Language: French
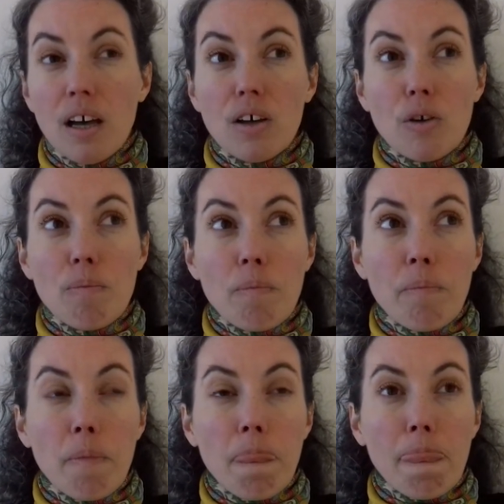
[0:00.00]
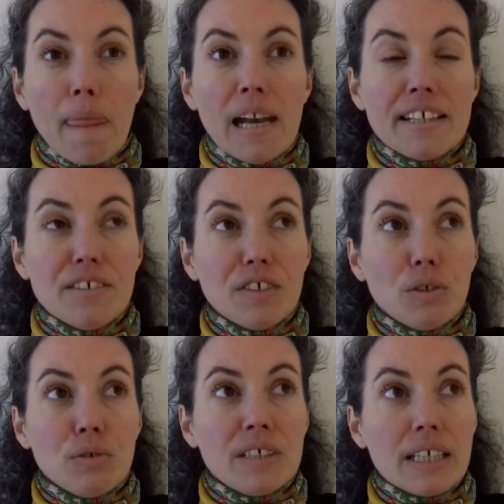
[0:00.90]
Euh, la
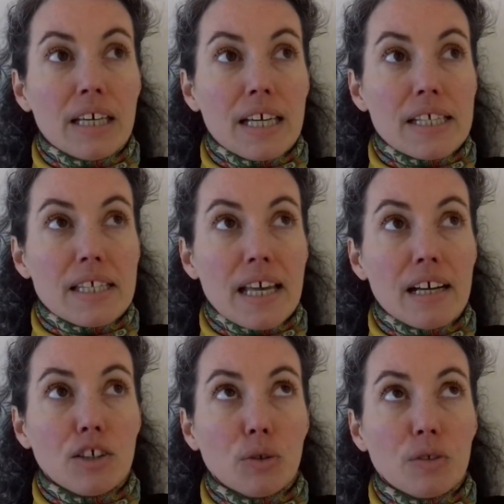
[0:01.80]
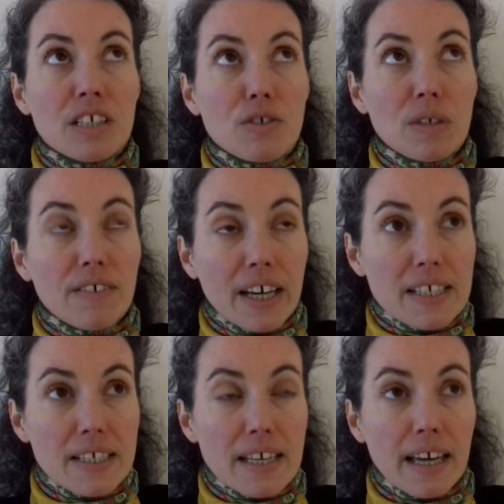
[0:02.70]
difficulté est celle que des
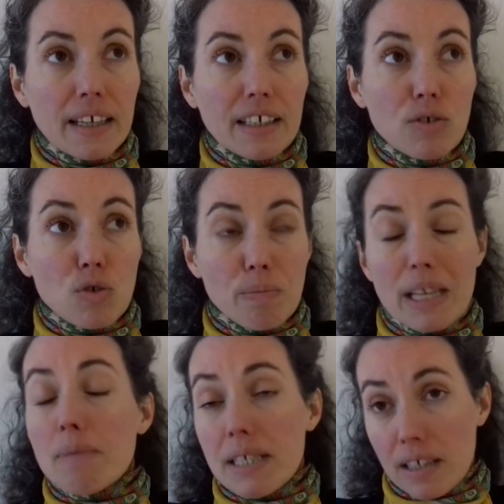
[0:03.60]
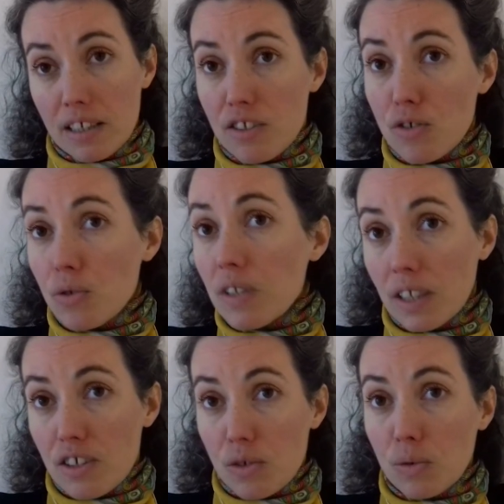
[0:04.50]
universitaires qui ne sont pas spécialistes de
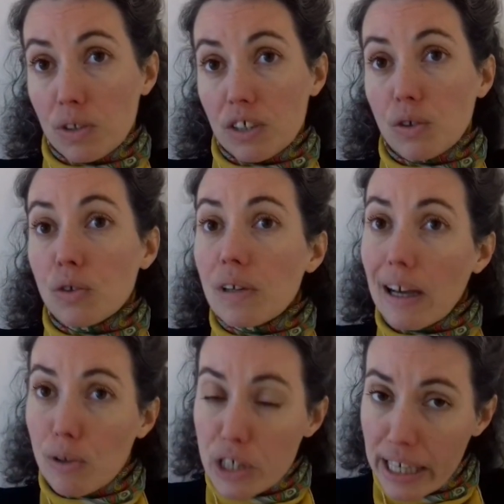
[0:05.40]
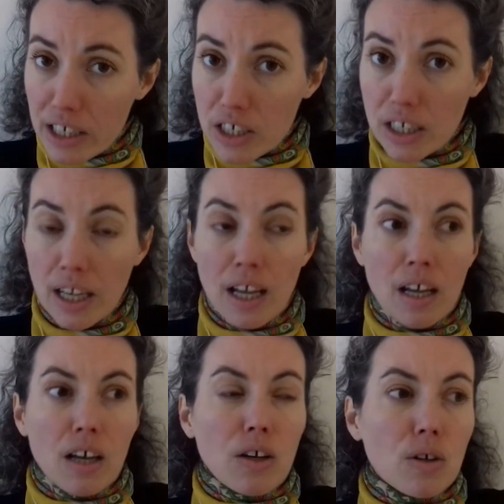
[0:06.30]
ces questions au titre de la recherche,
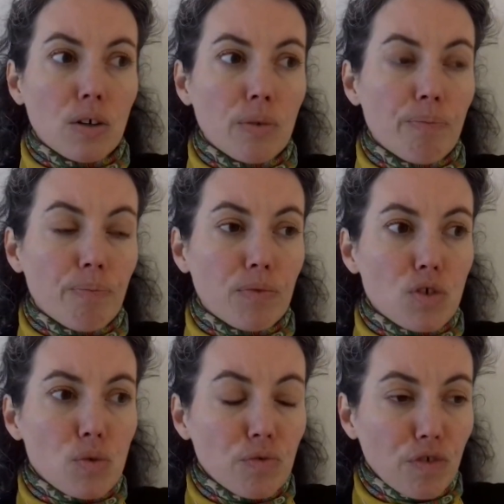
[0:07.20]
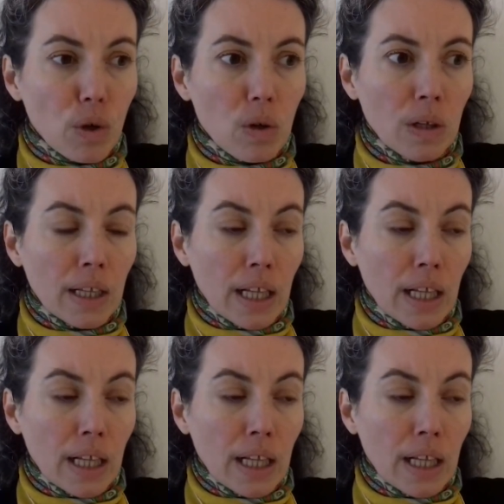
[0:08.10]
euh, souvent